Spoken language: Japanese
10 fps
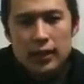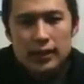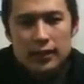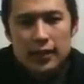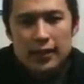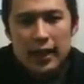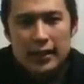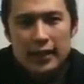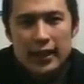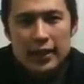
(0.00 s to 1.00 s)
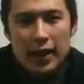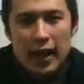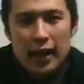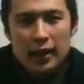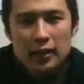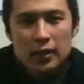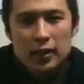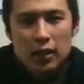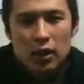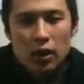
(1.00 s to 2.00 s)
ですので団体では
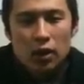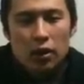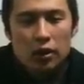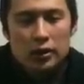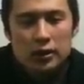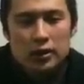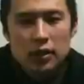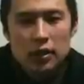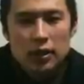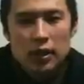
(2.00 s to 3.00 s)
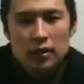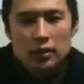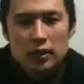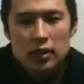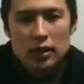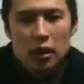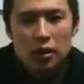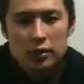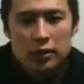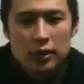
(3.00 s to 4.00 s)
本当に本当に
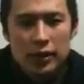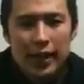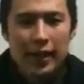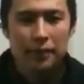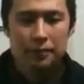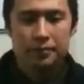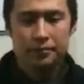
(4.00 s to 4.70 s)
本当に